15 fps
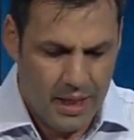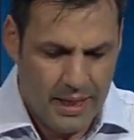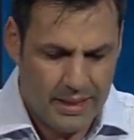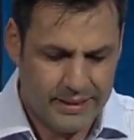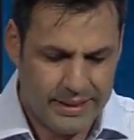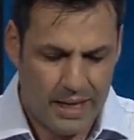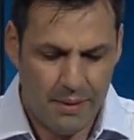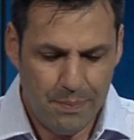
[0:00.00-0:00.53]

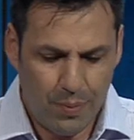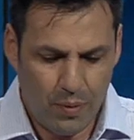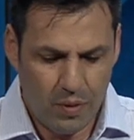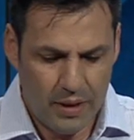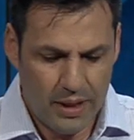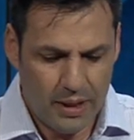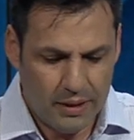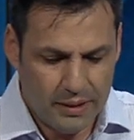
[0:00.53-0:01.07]
Está el
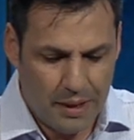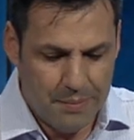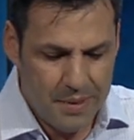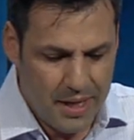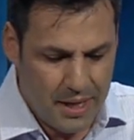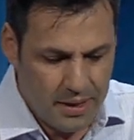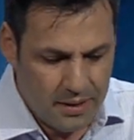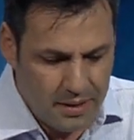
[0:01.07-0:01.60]
poder
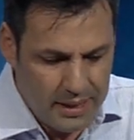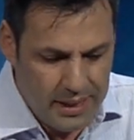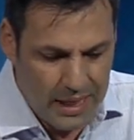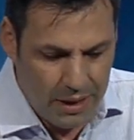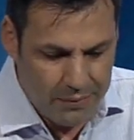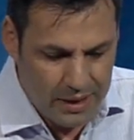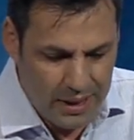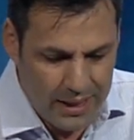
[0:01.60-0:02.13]
también y la
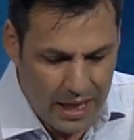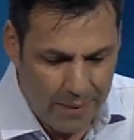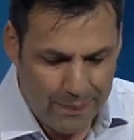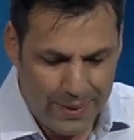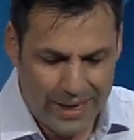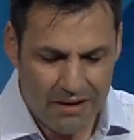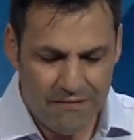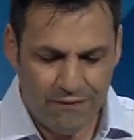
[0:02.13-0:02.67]
habilidad
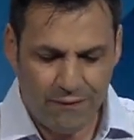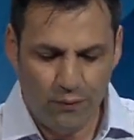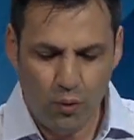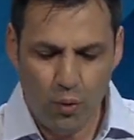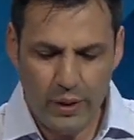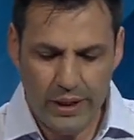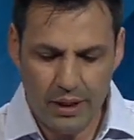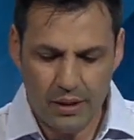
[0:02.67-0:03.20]
para
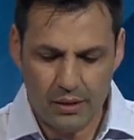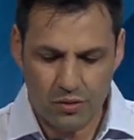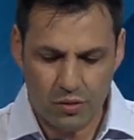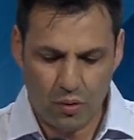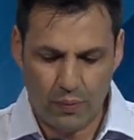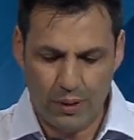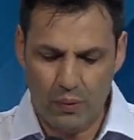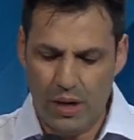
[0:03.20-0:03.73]
influir
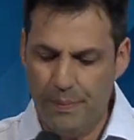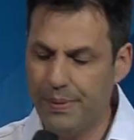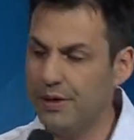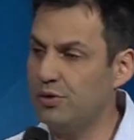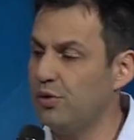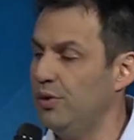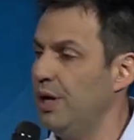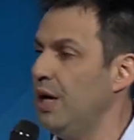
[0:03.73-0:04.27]
sobre una
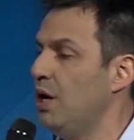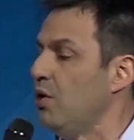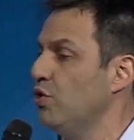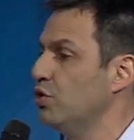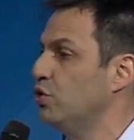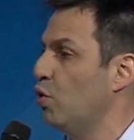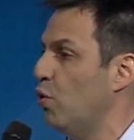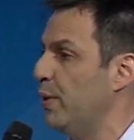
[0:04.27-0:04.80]
persona o
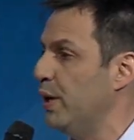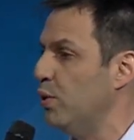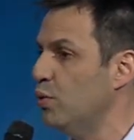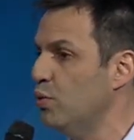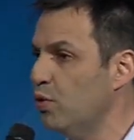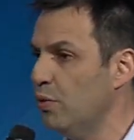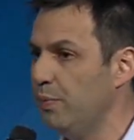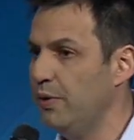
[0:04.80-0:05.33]
sobre un
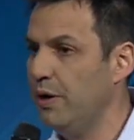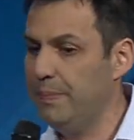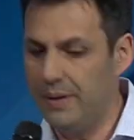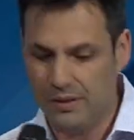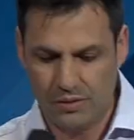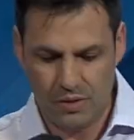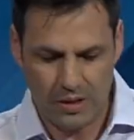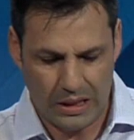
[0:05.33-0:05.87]
grupo de
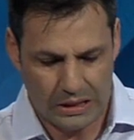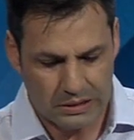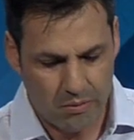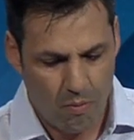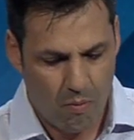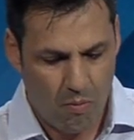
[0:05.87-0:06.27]
personas.